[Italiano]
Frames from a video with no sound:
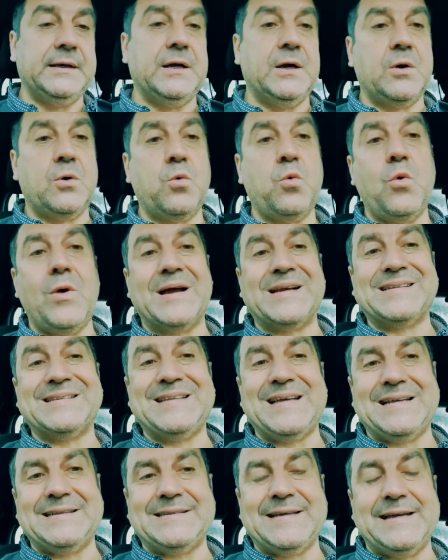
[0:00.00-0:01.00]

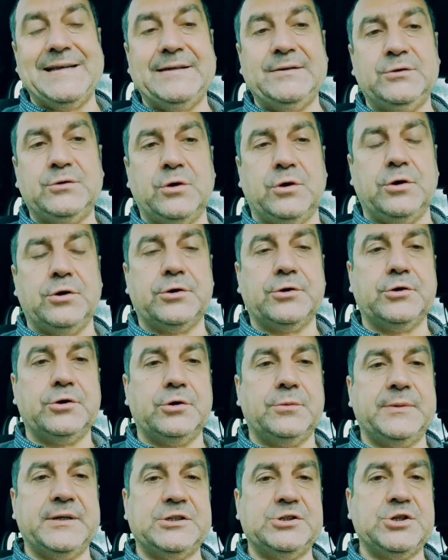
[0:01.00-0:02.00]
guardata
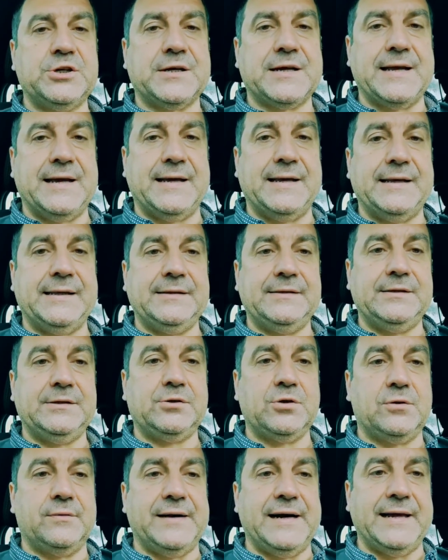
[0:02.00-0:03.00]
intorno per cercare di
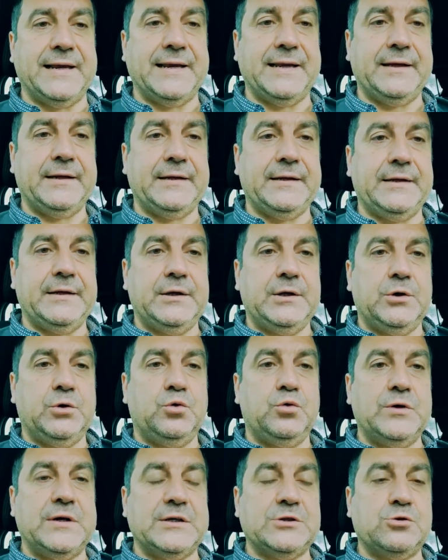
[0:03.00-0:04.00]
trovare
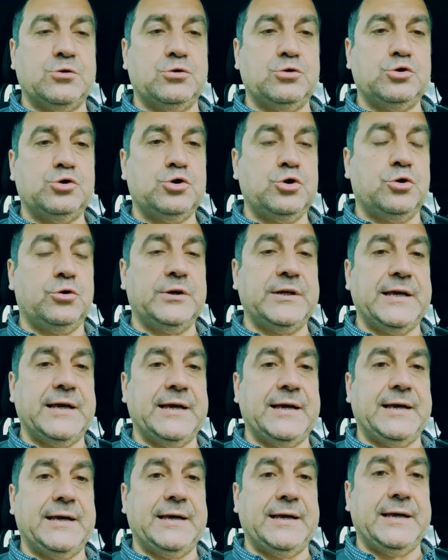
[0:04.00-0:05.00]
una
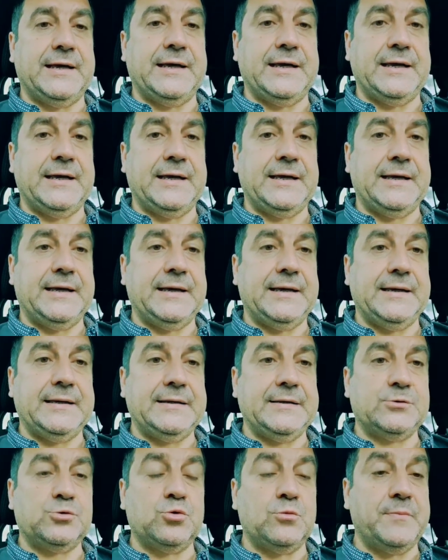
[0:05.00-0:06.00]

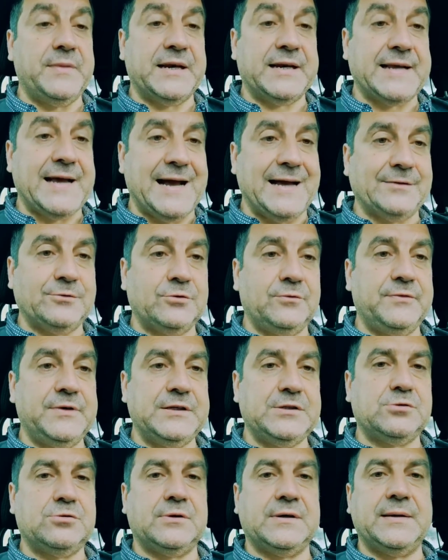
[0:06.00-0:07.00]
soluzione sul mercato,
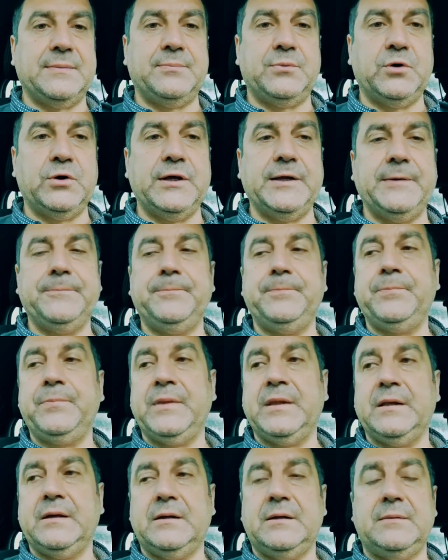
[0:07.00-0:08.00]
visto che poi
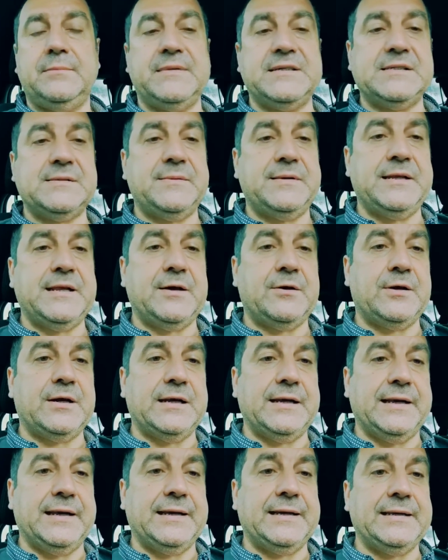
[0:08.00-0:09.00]
eh, Massimiliano
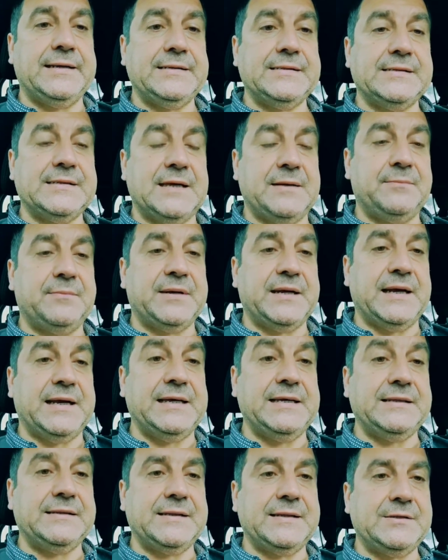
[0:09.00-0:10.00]
Allegri sembra
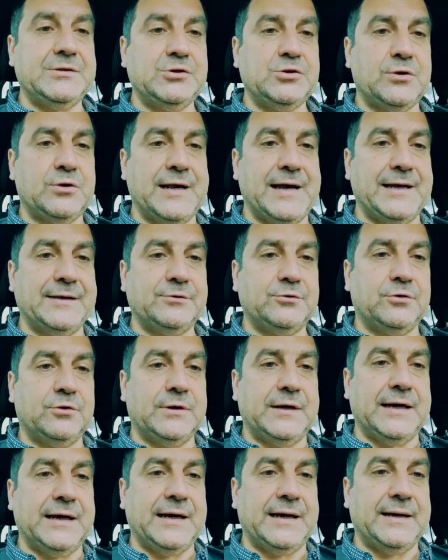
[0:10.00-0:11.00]
intenzionato
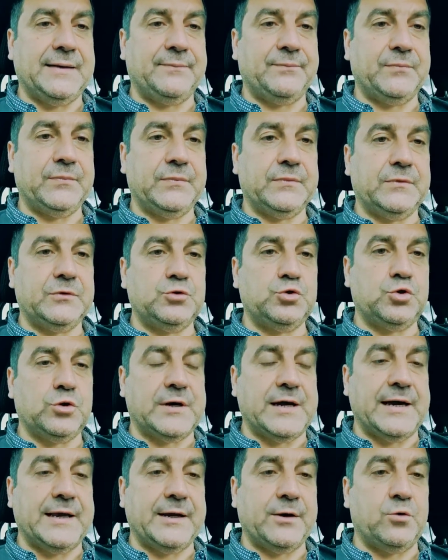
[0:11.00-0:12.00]
a mh, mm,
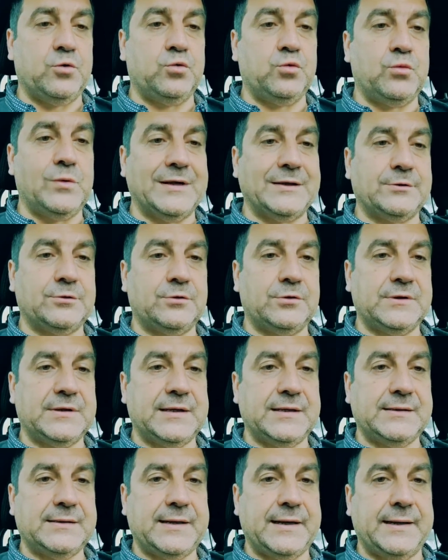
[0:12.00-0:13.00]
giocare con
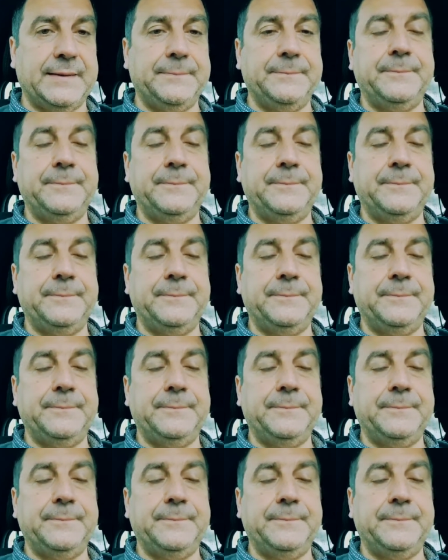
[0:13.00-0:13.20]
4-3-3